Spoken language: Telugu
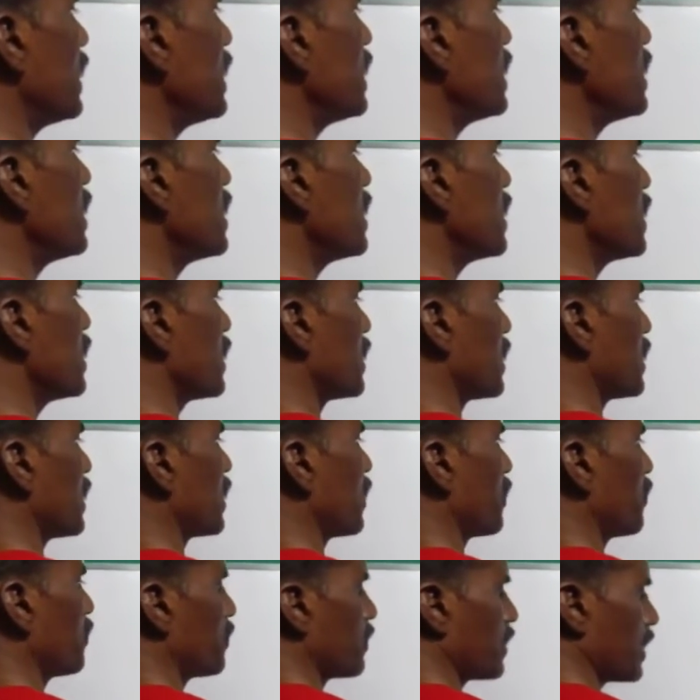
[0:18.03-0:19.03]
ఏంటి
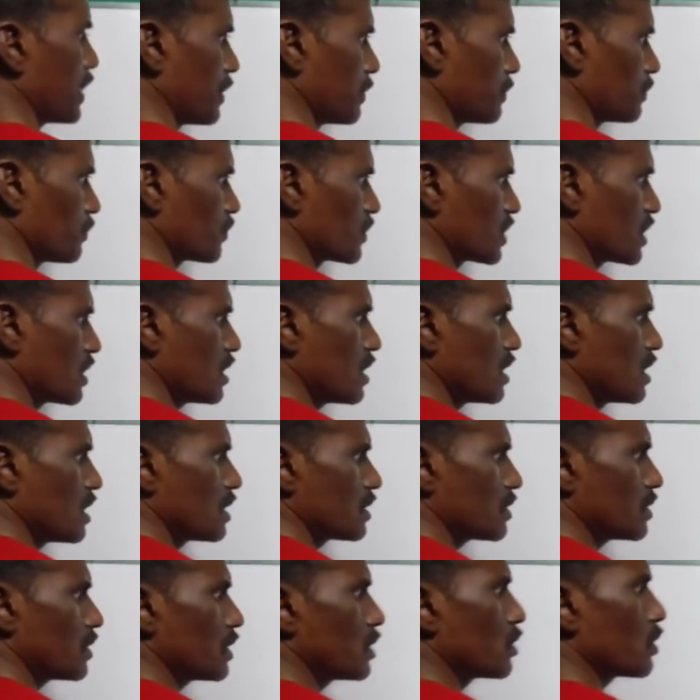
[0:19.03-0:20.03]
ఎఫ్ఈ
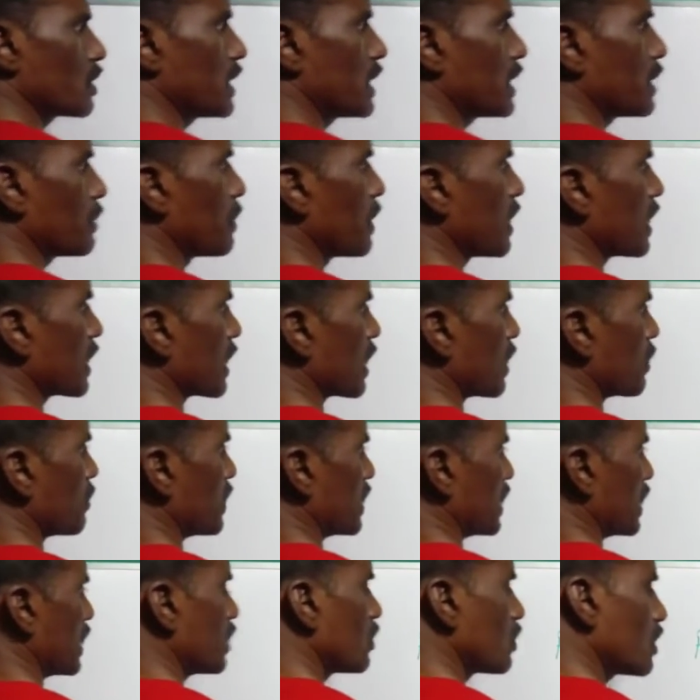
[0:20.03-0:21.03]
సో ఇది ఒక డీ బ్లాక్
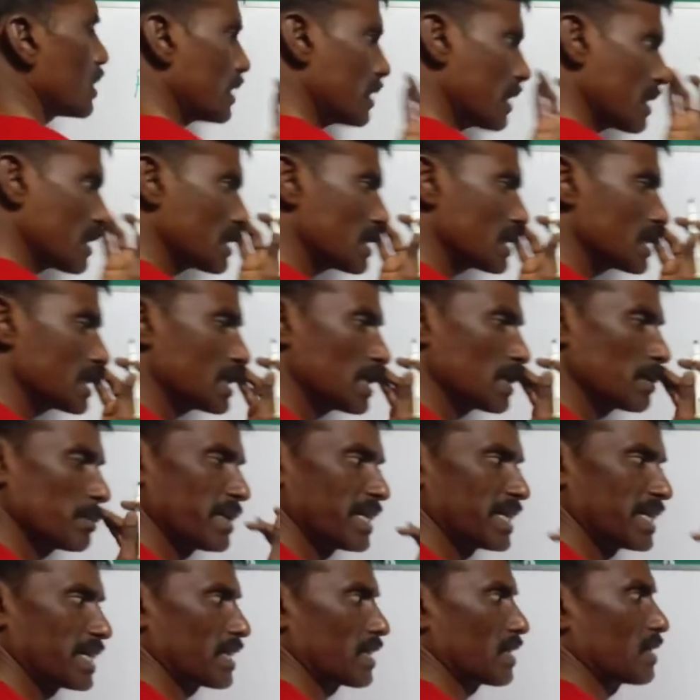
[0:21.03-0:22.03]
ఎలిమెంట్ ఇది ఒక ట్రాన్స్లేషన్
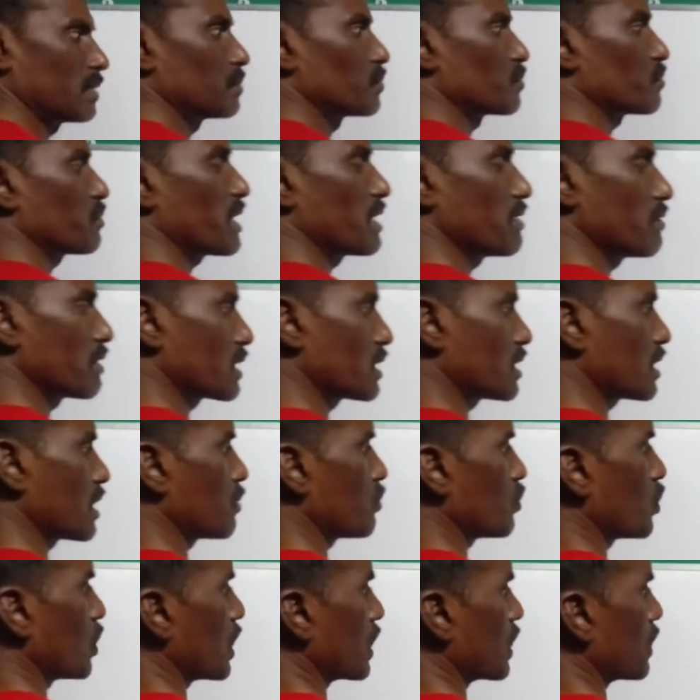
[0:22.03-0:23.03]
మెటల్
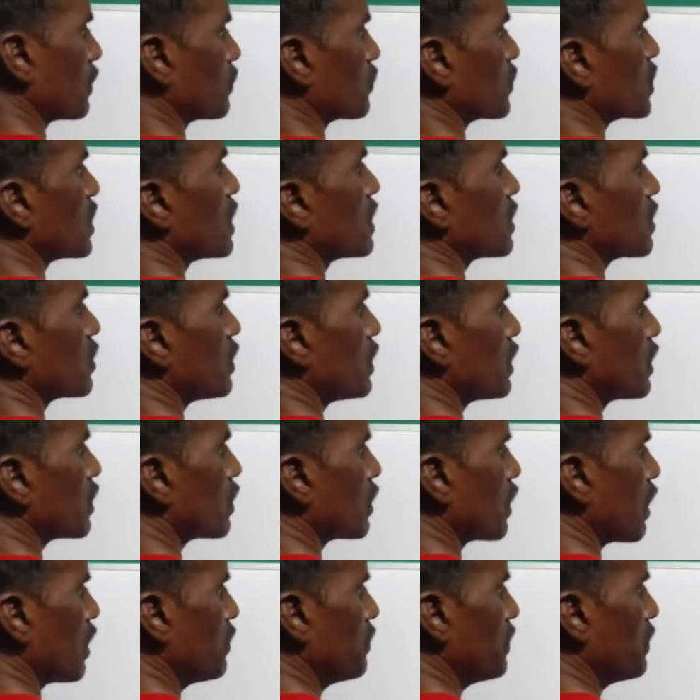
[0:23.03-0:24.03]
పరివర్తన మూలకం సో దీని
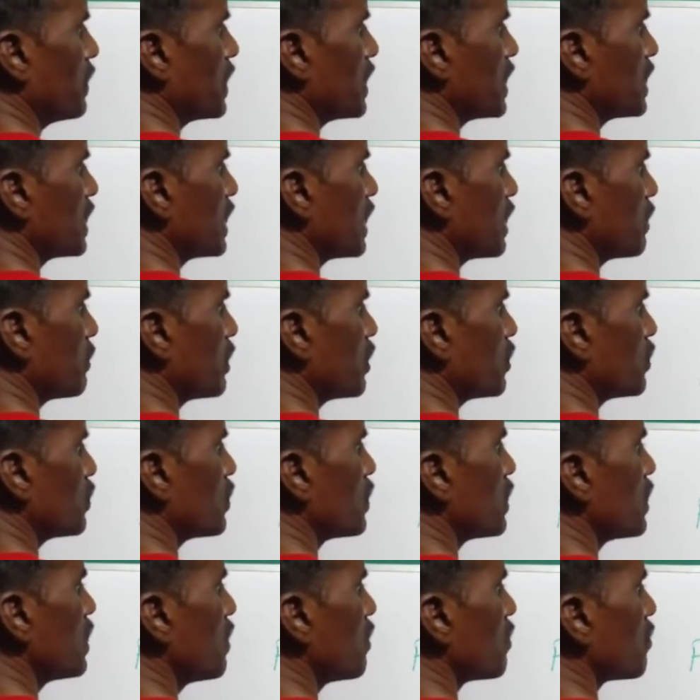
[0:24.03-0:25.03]
యొక్క కాన్ఫిగరేషన్ ఏమైనా
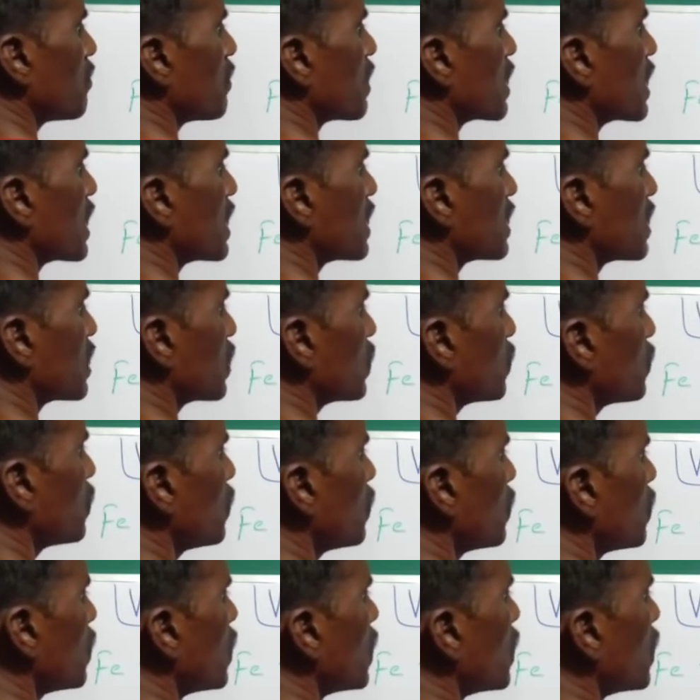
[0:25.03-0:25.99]
ఉంటుంది వన్ ఎస్ టూ